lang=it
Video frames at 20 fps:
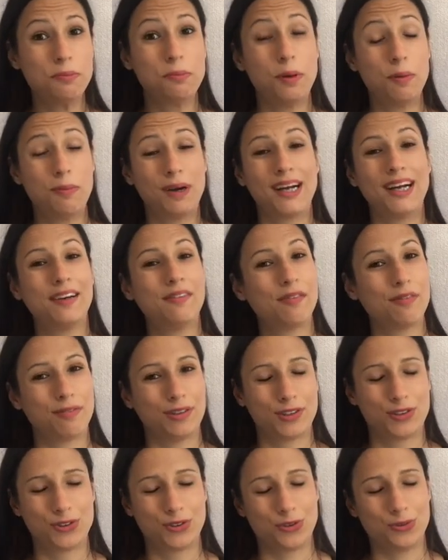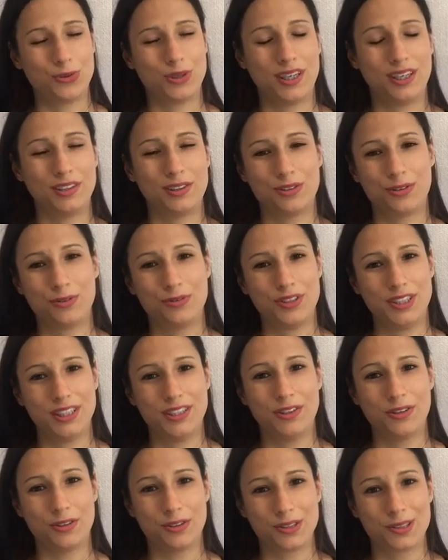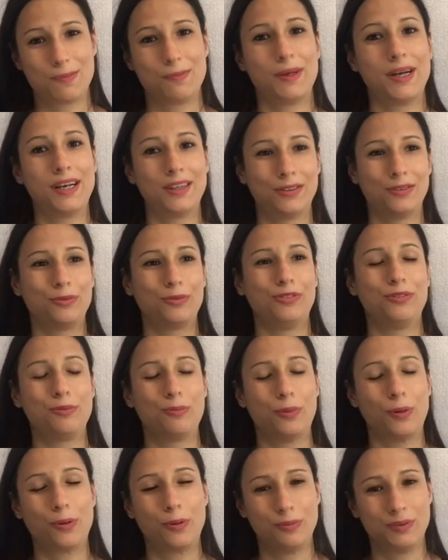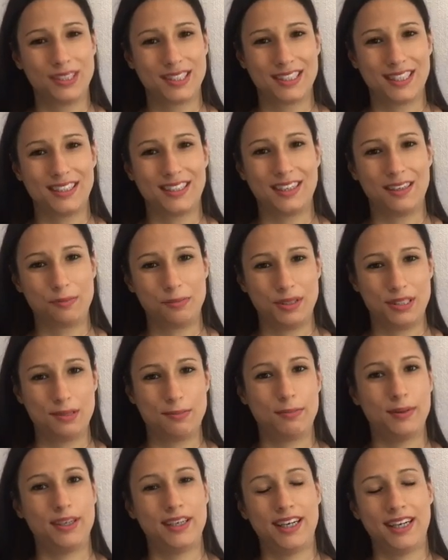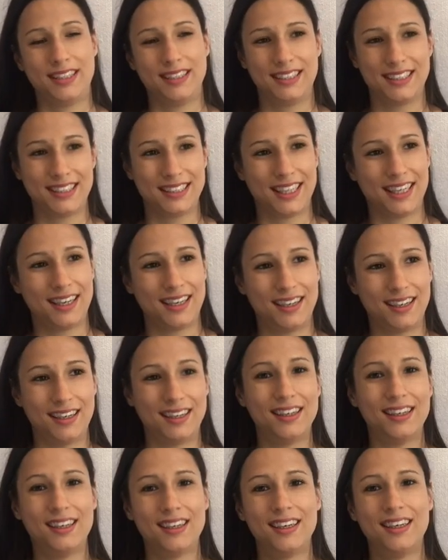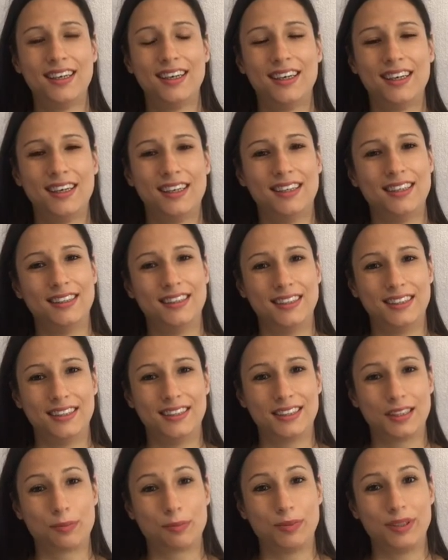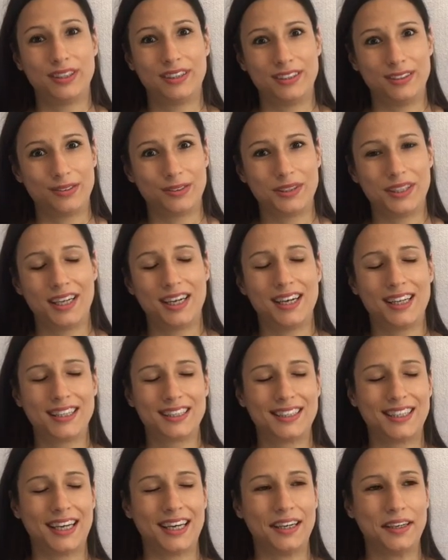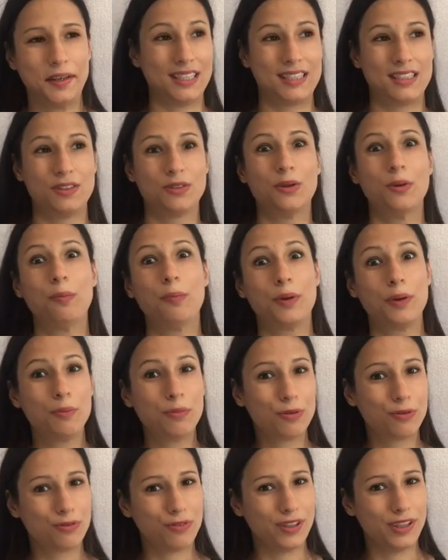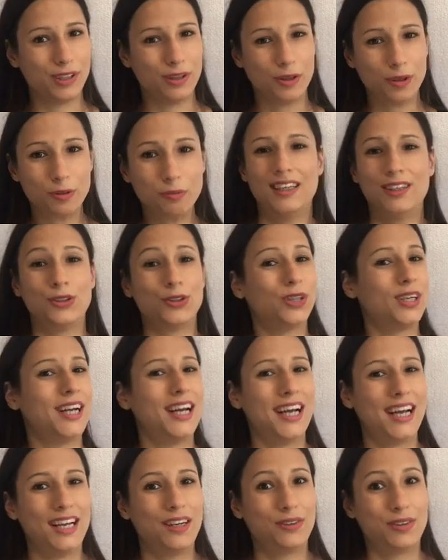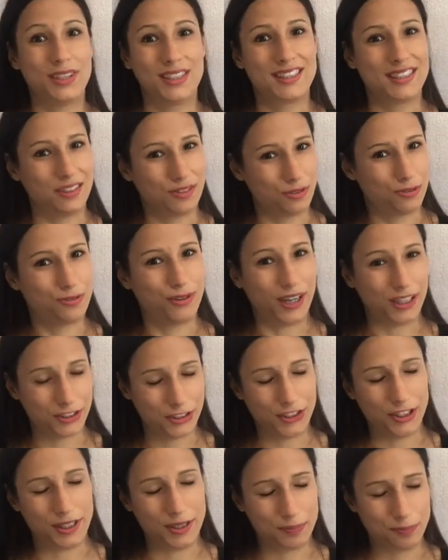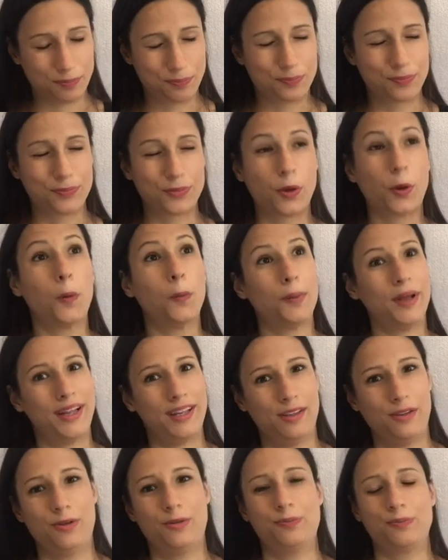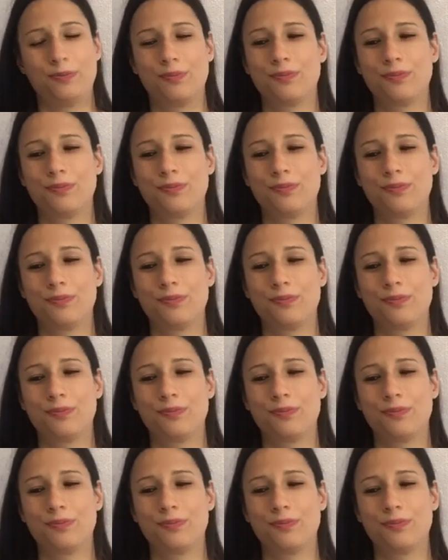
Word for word: poi magari vi faccio un altro video spiegandovi un po' com'è stata la mia esperienza eh, smettendo di allattare. Essendo il primo figlio non è, non è stato facile, o meglio,